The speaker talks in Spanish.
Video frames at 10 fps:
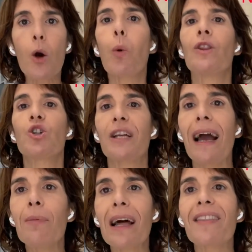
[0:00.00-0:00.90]
Cuando se
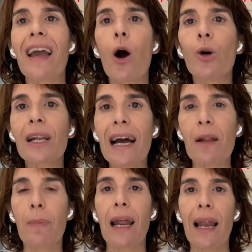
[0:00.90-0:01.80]
habla de
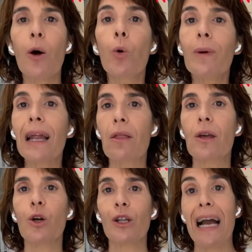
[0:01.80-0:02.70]
ahorrar para la
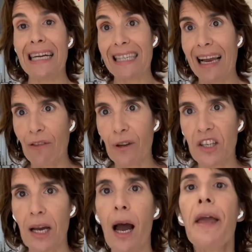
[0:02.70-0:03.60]
jubilación, hasta la
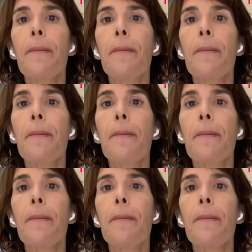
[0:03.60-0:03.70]
fecha,